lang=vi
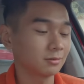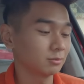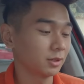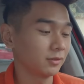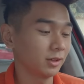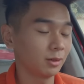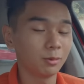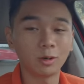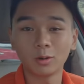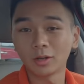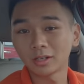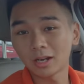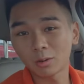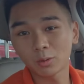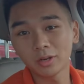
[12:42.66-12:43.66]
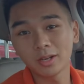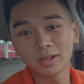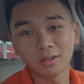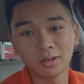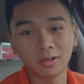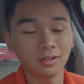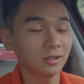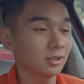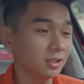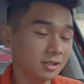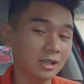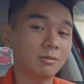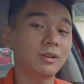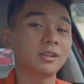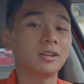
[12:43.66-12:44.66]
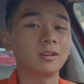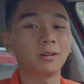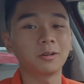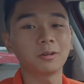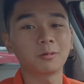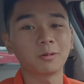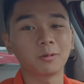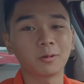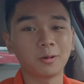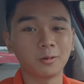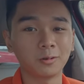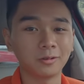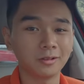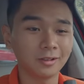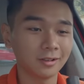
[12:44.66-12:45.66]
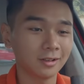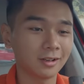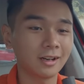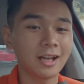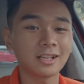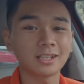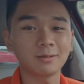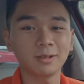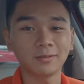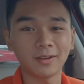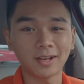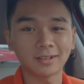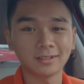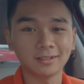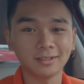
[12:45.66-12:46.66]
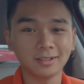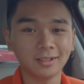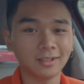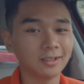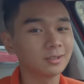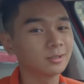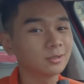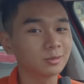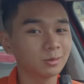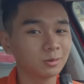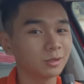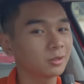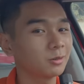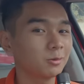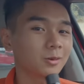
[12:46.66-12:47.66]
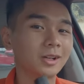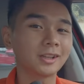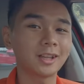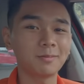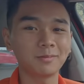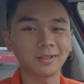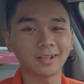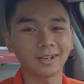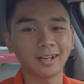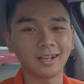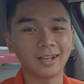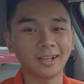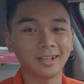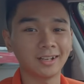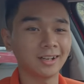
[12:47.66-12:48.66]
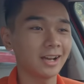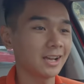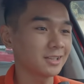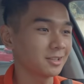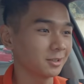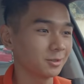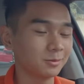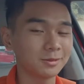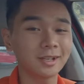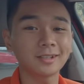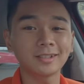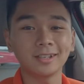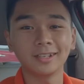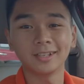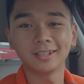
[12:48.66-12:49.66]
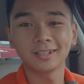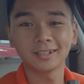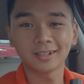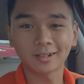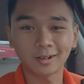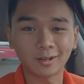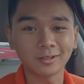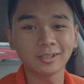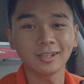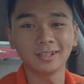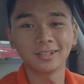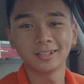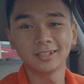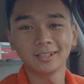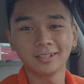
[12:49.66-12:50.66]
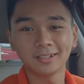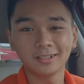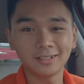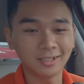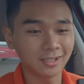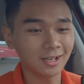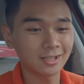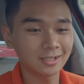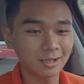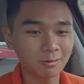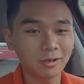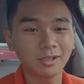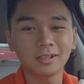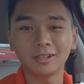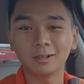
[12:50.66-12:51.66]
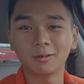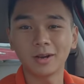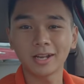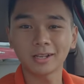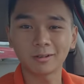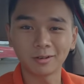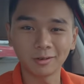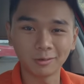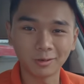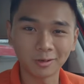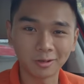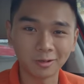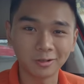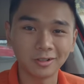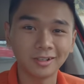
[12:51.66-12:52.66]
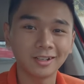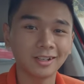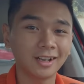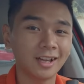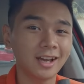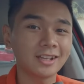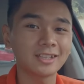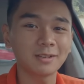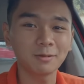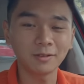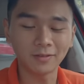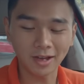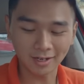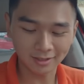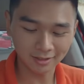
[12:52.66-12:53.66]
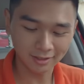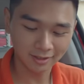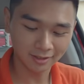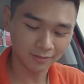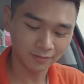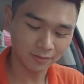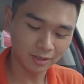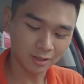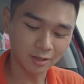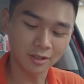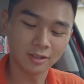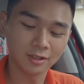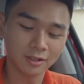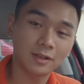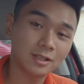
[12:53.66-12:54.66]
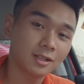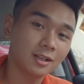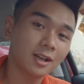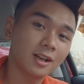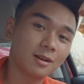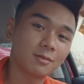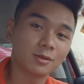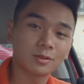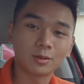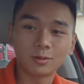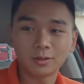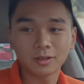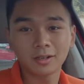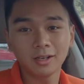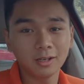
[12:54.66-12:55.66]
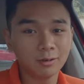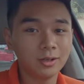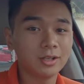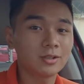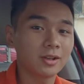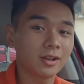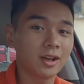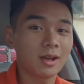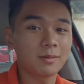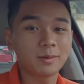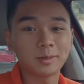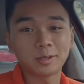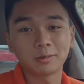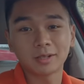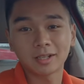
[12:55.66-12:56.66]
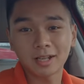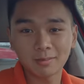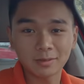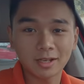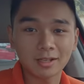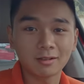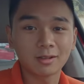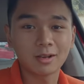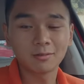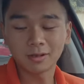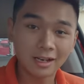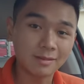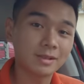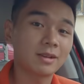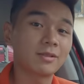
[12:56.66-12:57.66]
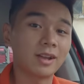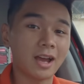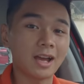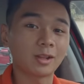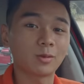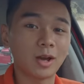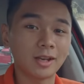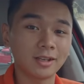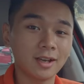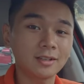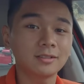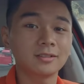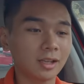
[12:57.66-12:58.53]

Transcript: Bởi vì bộ luật đã quy định rồi, cứ trong hơi thở có nồng độ cồn là sẽ bị phạt. Chúng tôi không quan tâm rằng là anh sử dụng chất gì, có gì, chỉ cần trong hơi thở của anh có nồng độ cồn là anh sẽ bị phạt. Vậy thôi, và trên đây là một số những cái lưu ý cho anh em khi mà chúng ta tham gia giao thông, làm sao để an toàn nhất.